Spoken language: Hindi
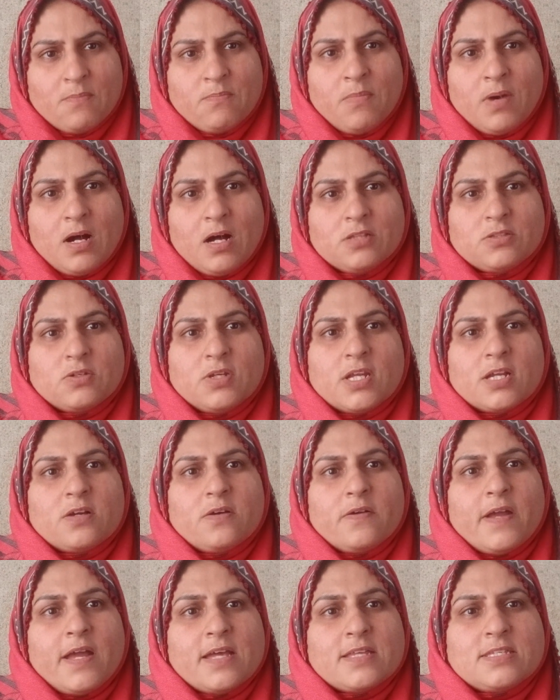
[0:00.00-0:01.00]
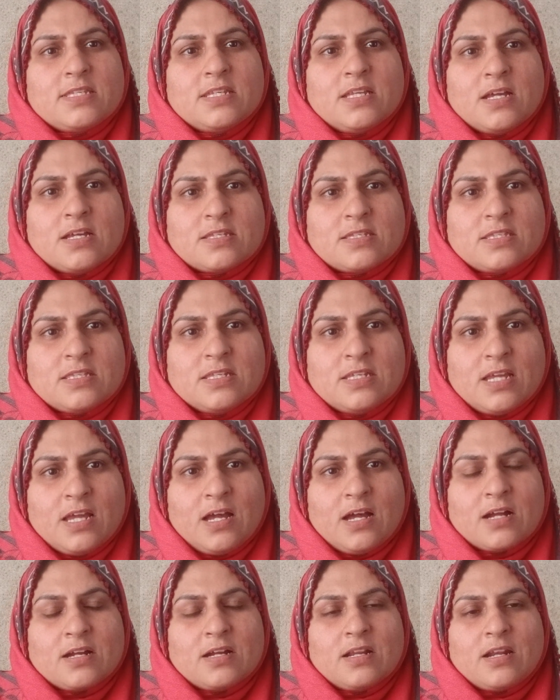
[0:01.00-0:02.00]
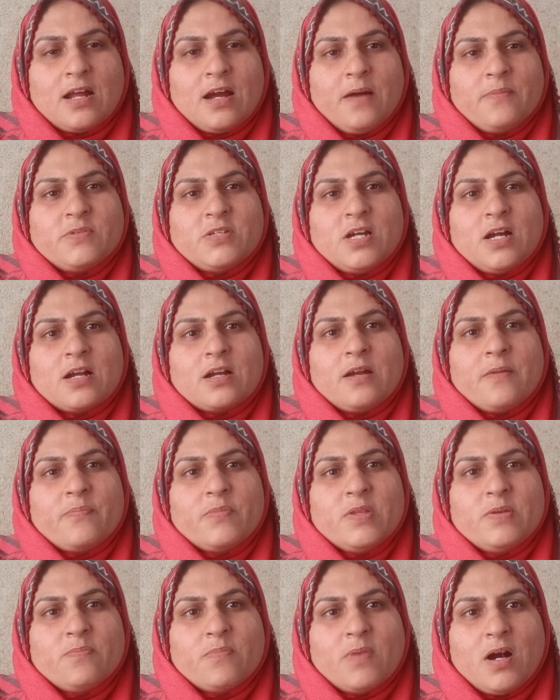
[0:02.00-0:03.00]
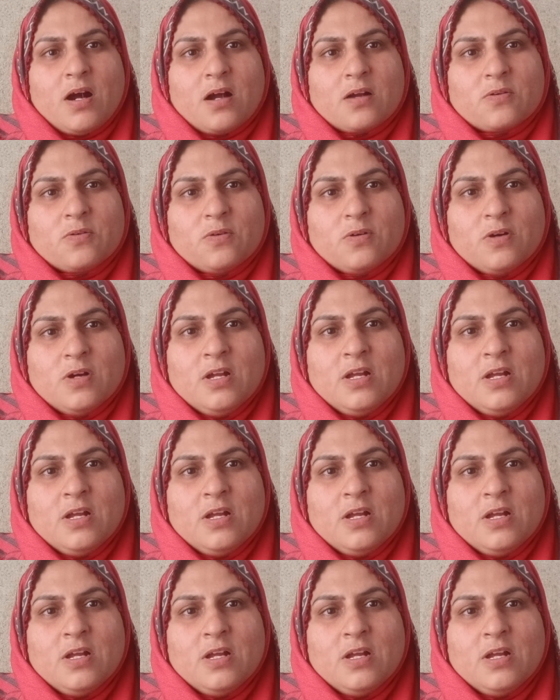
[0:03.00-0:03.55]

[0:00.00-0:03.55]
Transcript: माँ तो एक ऐसी हस्ती है अगर आप जाकर अपनी माँ को